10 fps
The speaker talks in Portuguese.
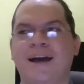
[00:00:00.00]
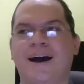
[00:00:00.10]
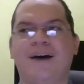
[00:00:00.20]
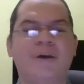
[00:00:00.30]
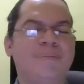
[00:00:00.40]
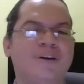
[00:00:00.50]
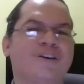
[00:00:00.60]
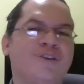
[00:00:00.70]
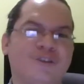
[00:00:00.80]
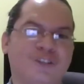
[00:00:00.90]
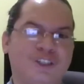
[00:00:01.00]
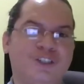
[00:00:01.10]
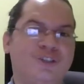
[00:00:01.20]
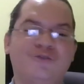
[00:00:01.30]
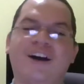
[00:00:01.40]
A Weber
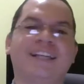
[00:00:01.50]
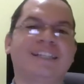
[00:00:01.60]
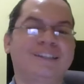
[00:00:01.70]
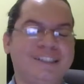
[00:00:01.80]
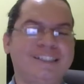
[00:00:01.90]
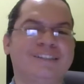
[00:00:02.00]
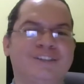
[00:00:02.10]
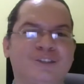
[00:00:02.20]
dirigiu várias atrizes